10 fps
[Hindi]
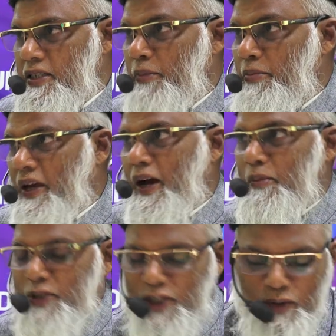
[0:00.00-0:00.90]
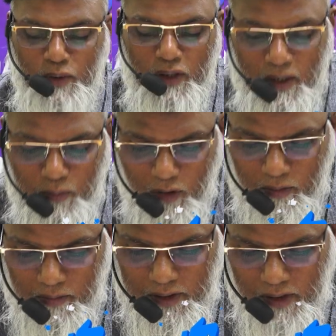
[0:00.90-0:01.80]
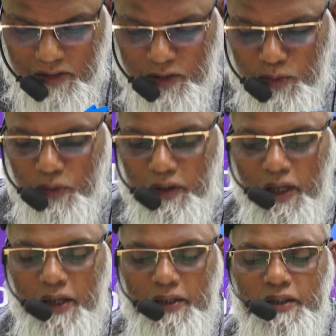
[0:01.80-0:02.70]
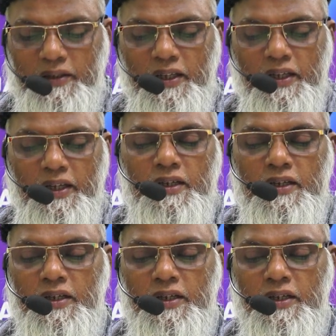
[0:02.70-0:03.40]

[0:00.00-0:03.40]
जब भी आप अरशद वन्ना मोहम्मद रसूलुल्लाह कहते हैं